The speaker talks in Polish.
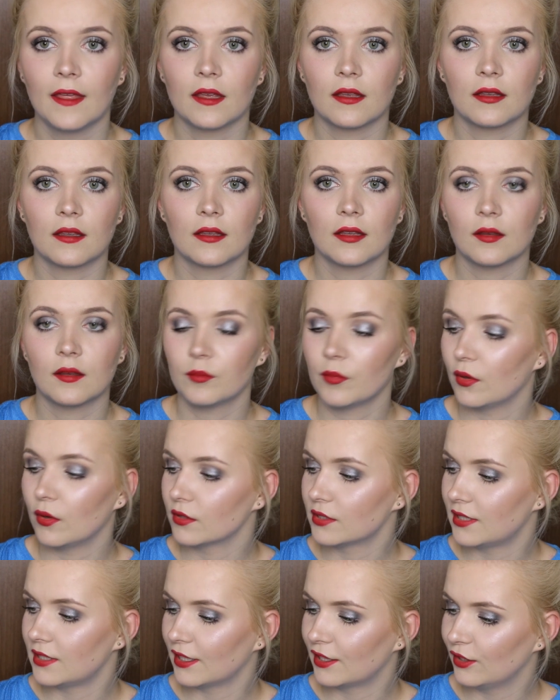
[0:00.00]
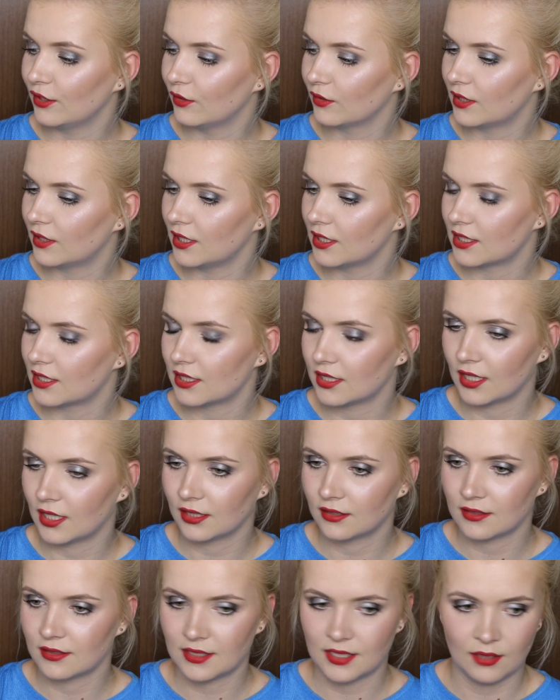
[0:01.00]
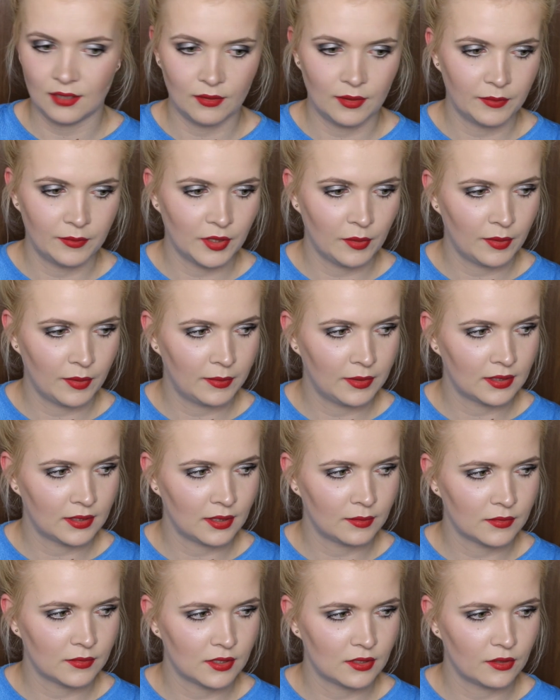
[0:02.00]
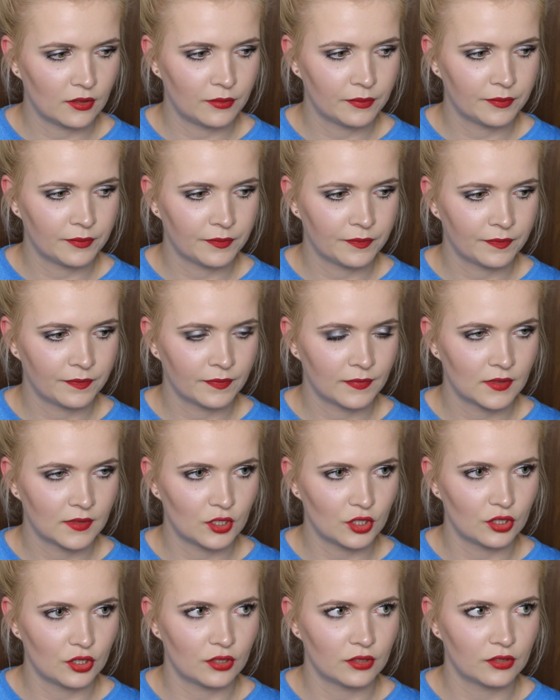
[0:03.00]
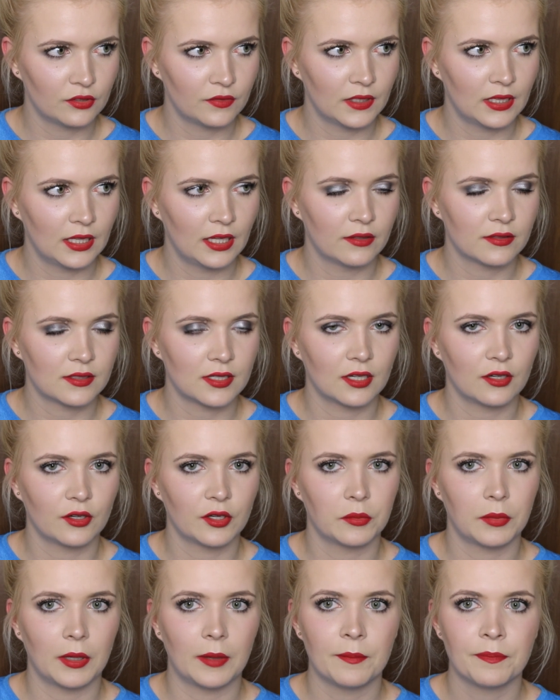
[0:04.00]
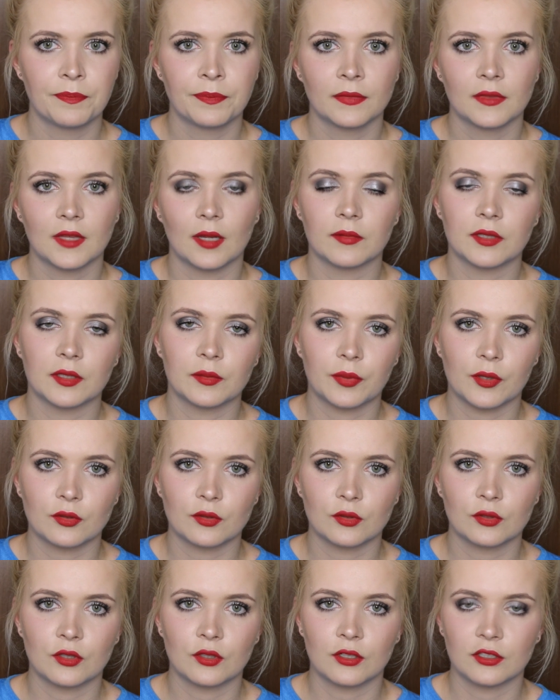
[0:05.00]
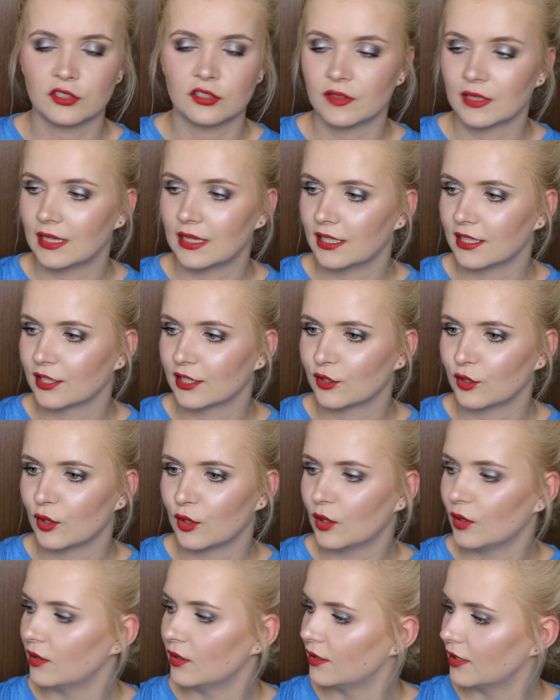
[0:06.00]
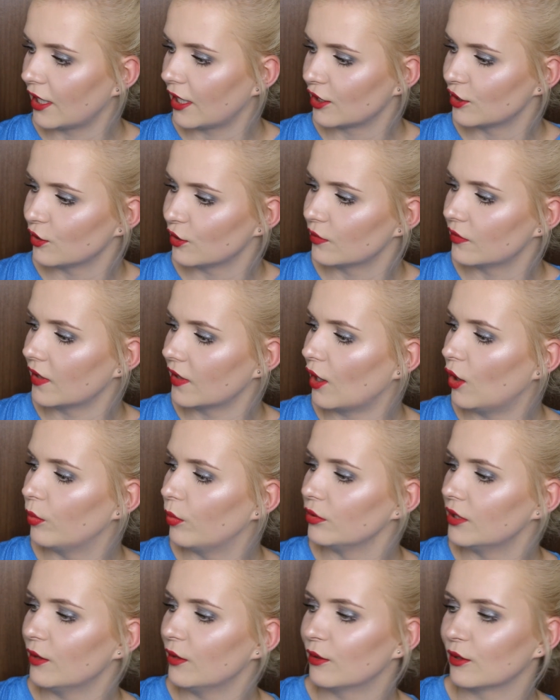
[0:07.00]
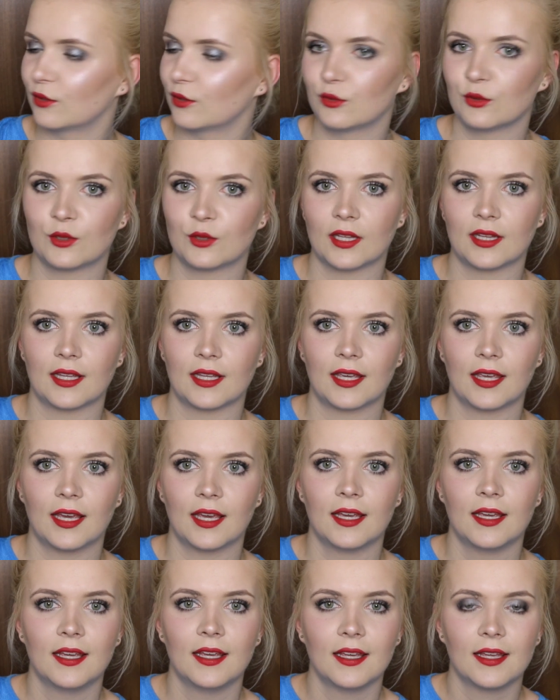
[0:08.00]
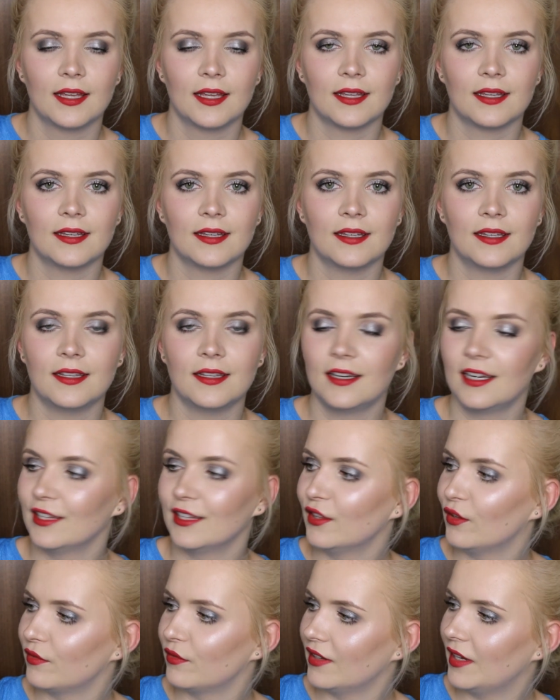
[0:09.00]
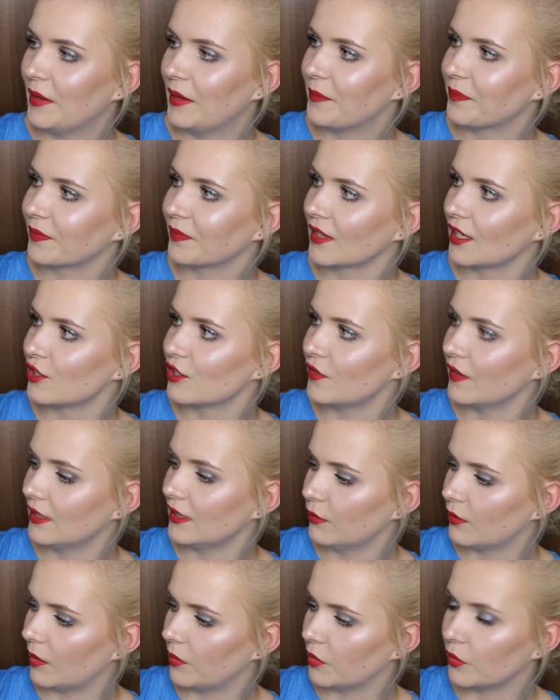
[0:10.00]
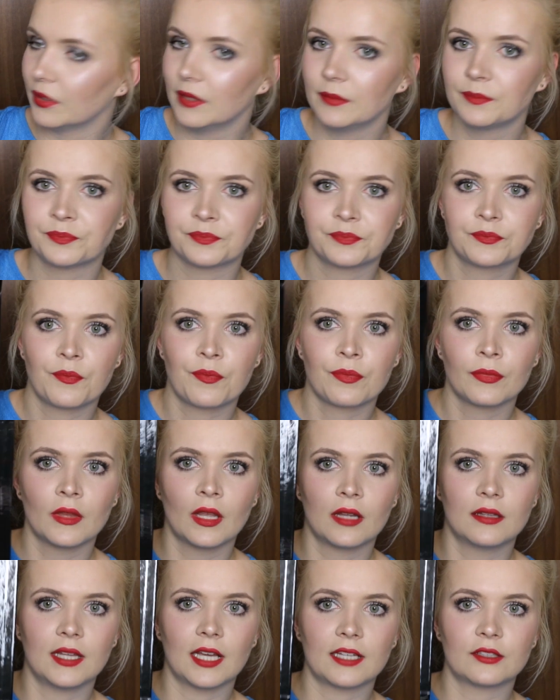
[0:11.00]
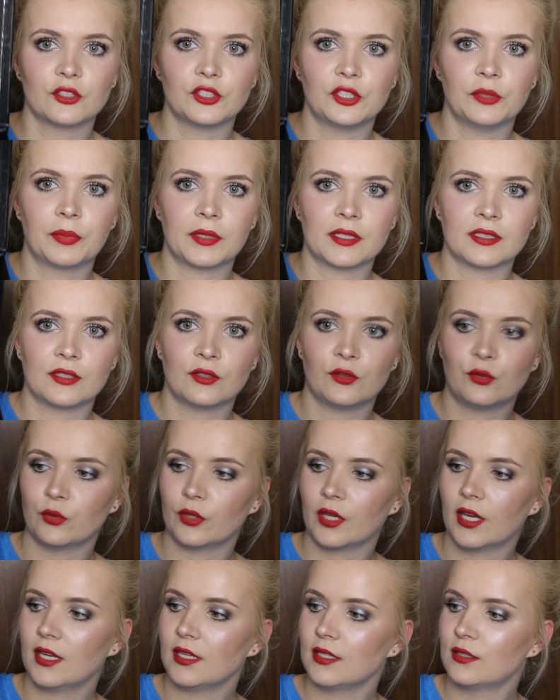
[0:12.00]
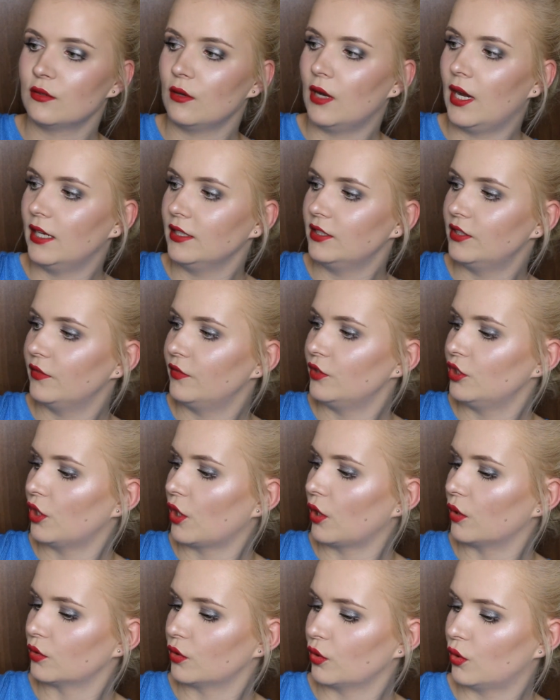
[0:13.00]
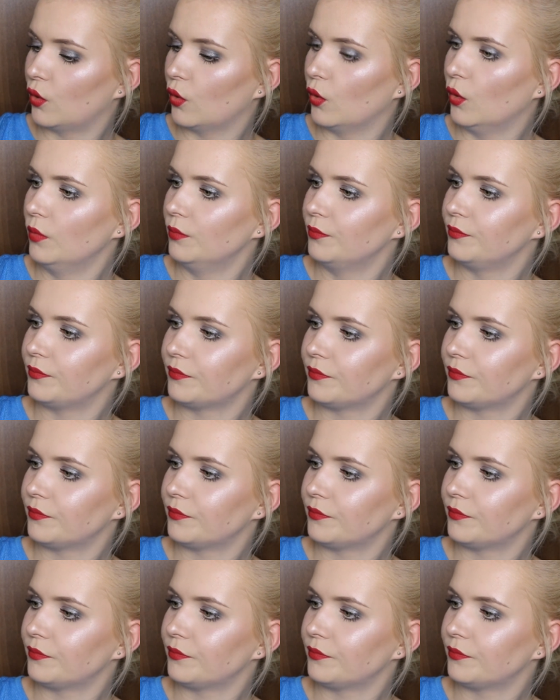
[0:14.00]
Yy, bo ostatnio też jak dostałam, nie pamiętam co coś rozświetlającego chyba tamten produkt do rozświetlania, to y, jak się otwierało pudełko, to tutaj takie y, LEDowe mm, światełka były. Tak to się prezentuje i słuchajcie, w środku,